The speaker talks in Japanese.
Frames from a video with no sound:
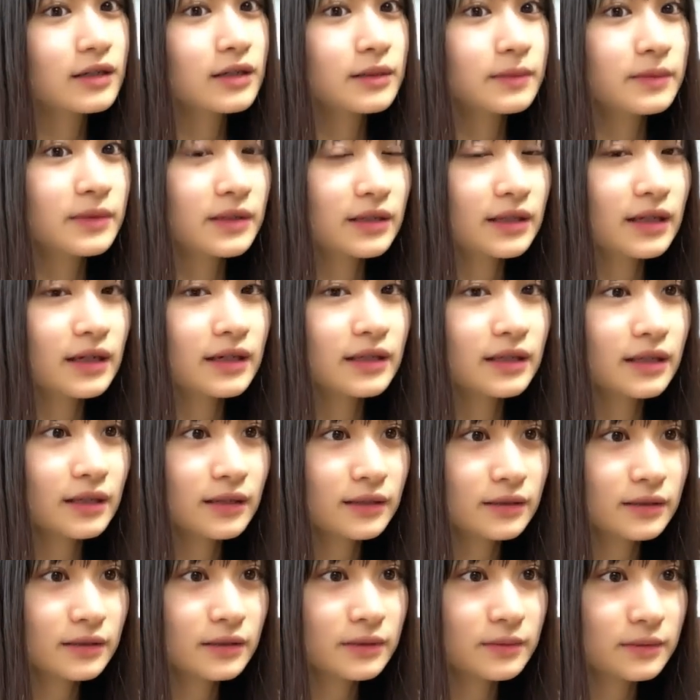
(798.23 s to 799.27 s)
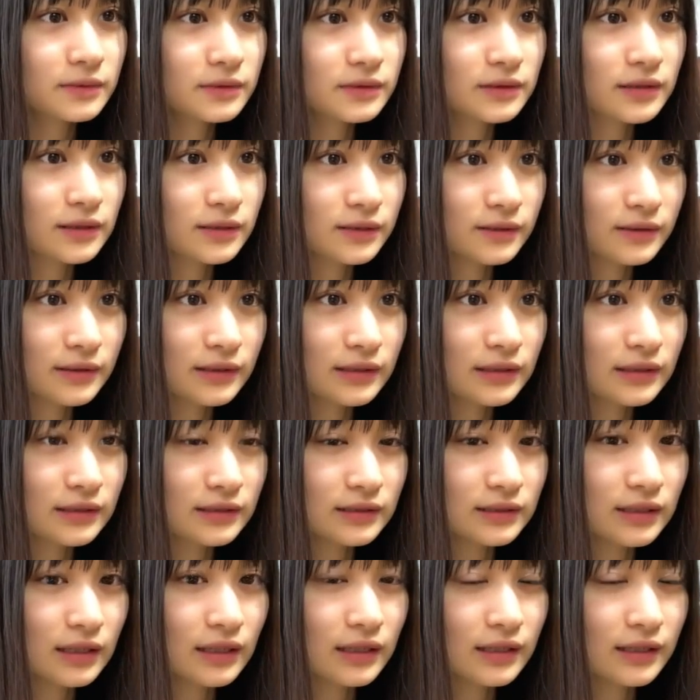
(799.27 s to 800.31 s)
見たいなと思った時に
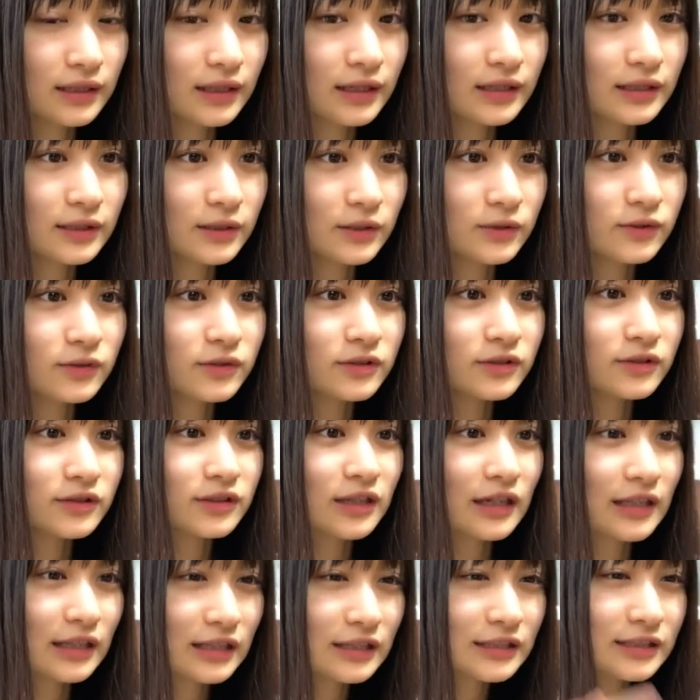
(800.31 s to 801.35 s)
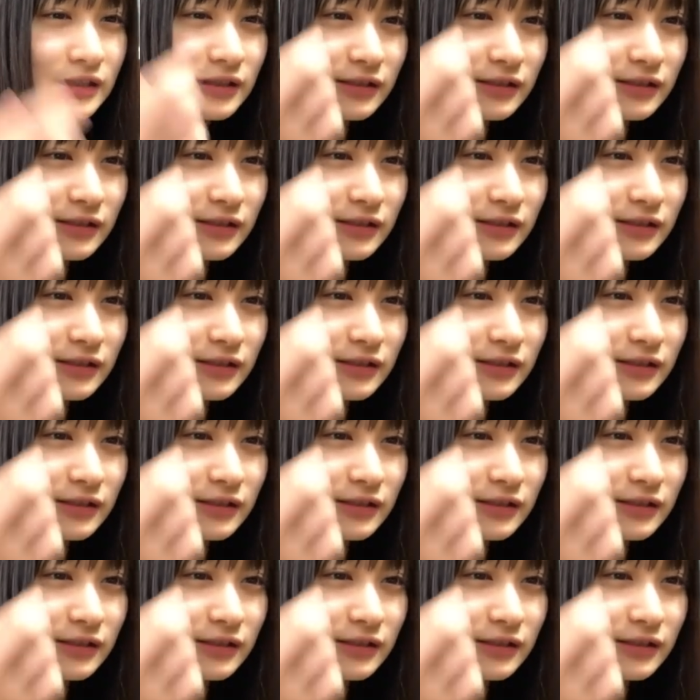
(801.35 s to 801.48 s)
さないと悲しく